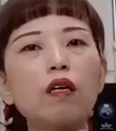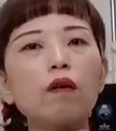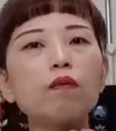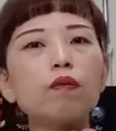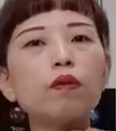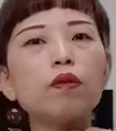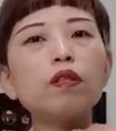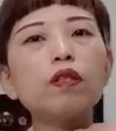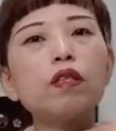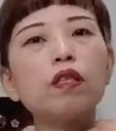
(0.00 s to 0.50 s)

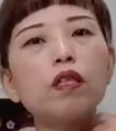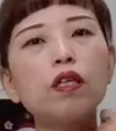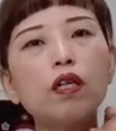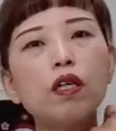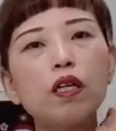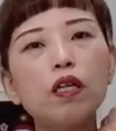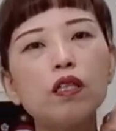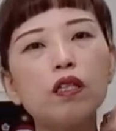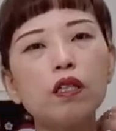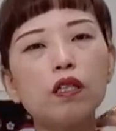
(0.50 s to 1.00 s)
株式
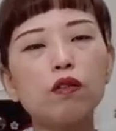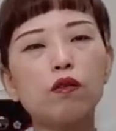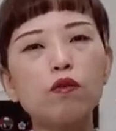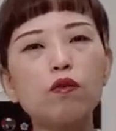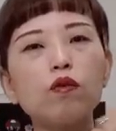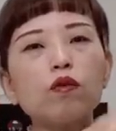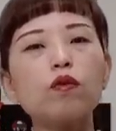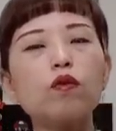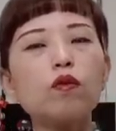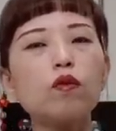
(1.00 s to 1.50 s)
会社
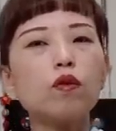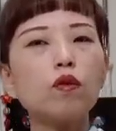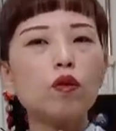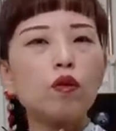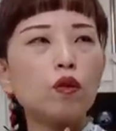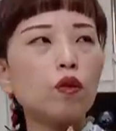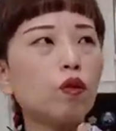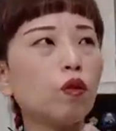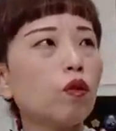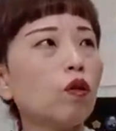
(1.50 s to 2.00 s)
の
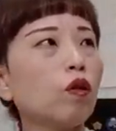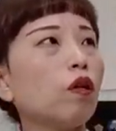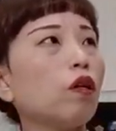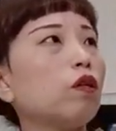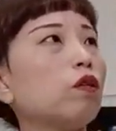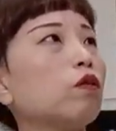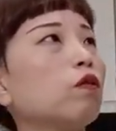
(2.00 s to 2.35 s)
あ